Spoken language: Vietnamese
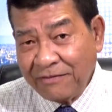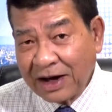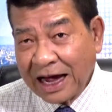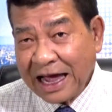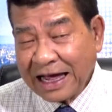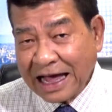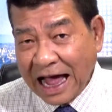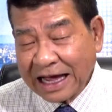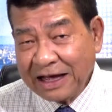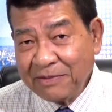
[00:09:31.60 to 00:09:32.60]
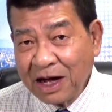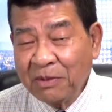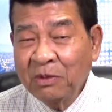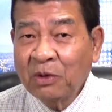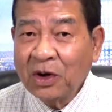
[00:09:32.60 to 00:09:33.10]
và ngay cả khi mà
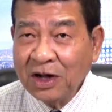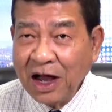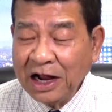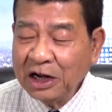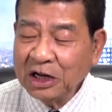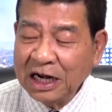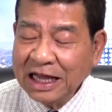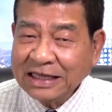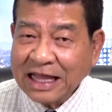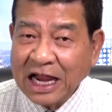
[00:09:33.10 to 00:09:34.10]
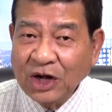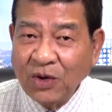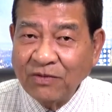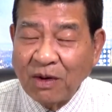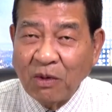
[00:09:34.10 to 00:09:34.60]
con người lấy tay
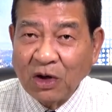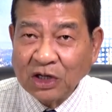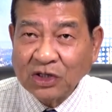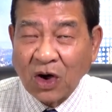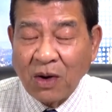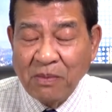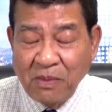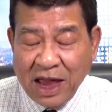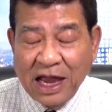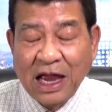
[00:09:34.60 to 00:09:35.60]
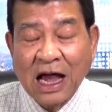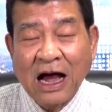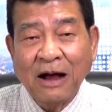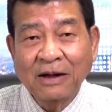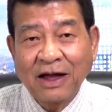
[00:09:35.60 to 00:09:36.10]
đụng vào một con chó bị
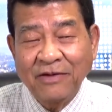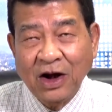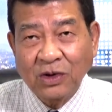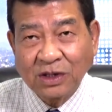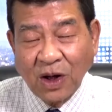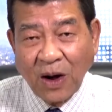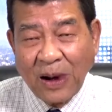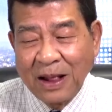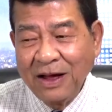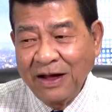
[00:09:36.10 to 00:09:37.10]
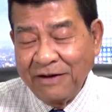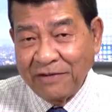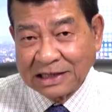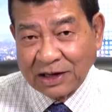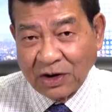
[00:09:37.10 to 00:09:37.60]
cái virus đó
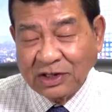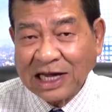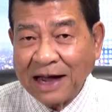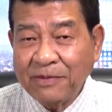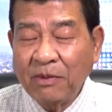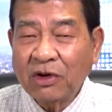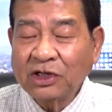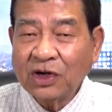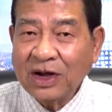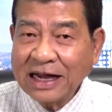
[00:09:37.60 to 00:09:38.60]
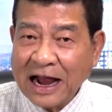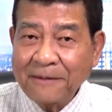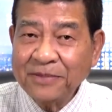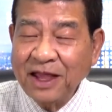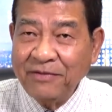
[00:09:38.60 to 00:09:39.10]
và sau đó chạm vào một con chó khác
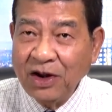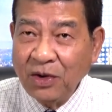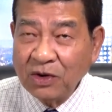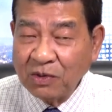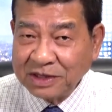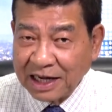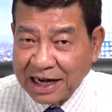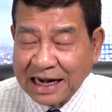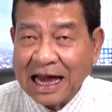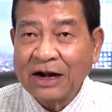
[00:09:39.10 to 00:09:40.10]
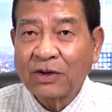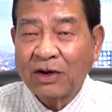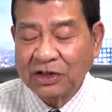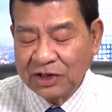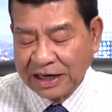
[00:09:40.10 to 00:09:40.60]
thì virus cũng sẽ lây lan qua
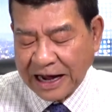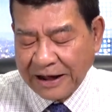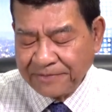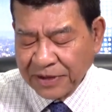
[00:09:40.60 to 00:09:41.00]
con chó khác